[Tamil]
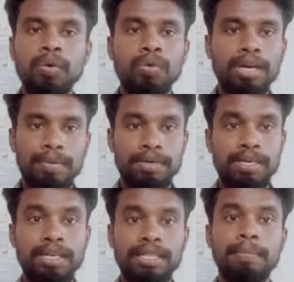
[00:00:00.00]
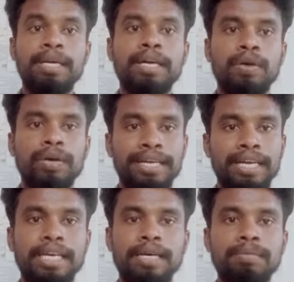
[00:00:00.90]
உருவாக்கப்பட்ட தமிழ்நாட்டோடைய
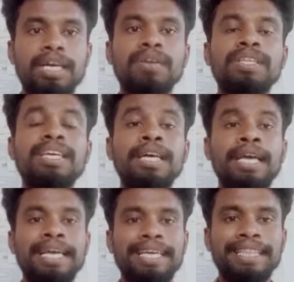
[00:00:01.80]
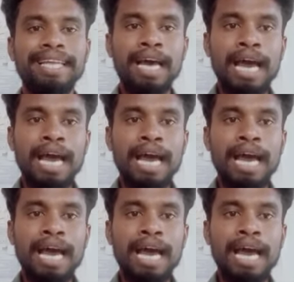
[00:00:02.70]
நெல் ரகம் தான் வந்து இந்த